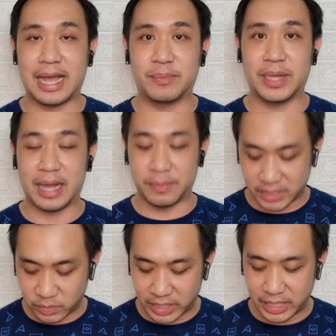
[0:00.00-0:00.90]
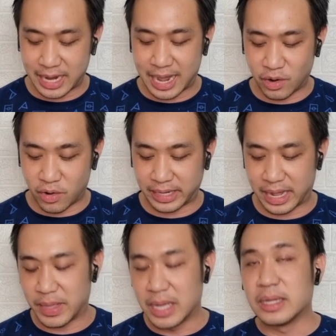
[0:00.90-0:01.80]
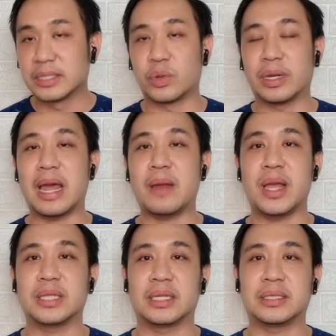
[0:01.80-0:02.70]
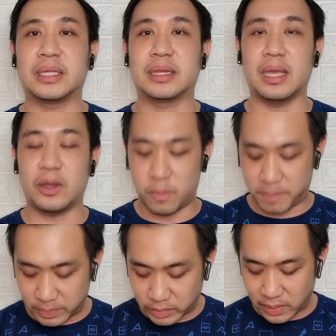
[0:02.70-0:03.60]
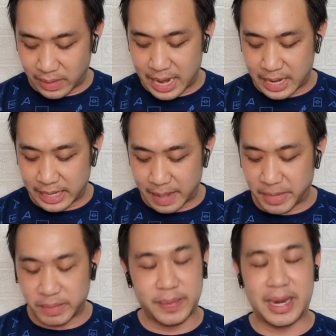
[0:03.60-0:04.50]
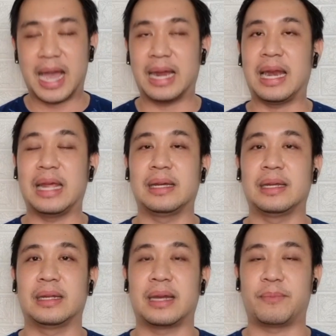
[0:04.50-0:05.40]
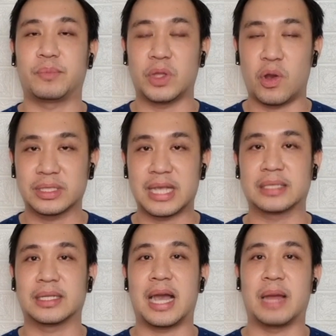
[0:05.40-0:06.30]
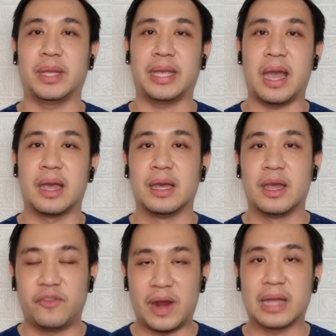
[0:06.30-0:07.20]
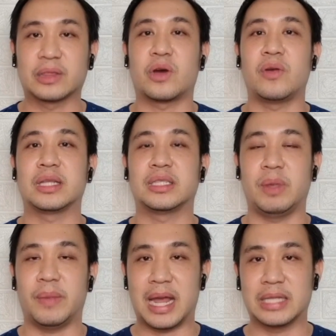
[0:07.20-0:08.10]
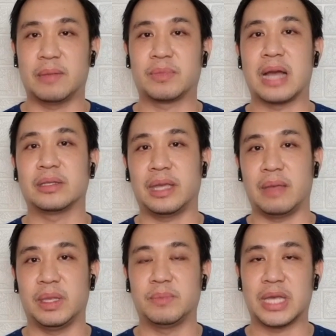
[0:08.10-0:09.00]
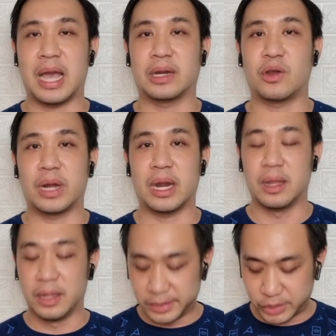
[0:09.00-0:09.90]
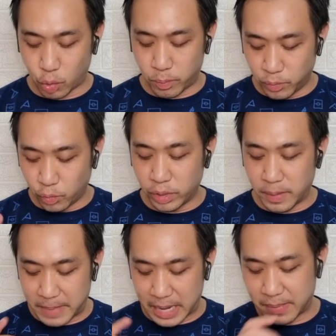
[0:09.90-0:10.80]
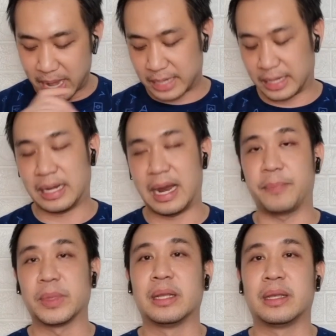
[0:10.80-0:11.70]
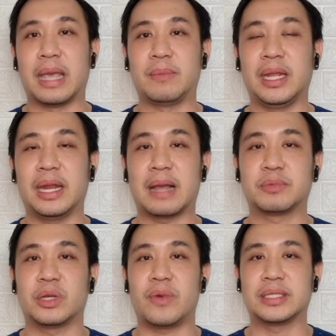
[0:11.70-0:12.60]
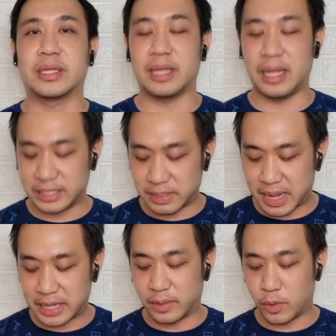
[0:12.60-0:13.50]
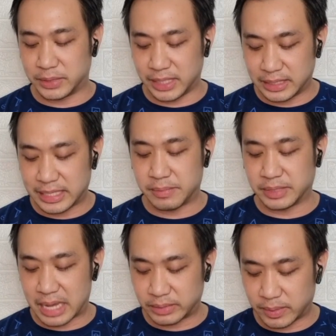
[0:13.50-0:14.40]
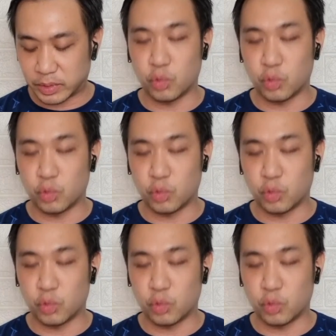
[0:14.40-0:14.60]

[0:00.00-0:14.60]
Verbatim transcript: ครับ ในค่ำคืนวันนี้แน่นอนนะครับ ส่วนในด้านแมนเชสเตอร์ซิตี้ของเป๊ปเกเรล่านะครับ ไม่มีปัญหาอะไรเลยนะครับนอกจากจะขาดเพียงแค่เฟรนตอรเรสที่มีปัญหาเจ็บเท้าจากเกมทีมชาติ นอกนั้นสมบูรณ์มาก ๆ นะครับ เกมนี้นะครับเชื่อว่าซิตี้จะมาในระบบ 4-3-3ใส่ประตู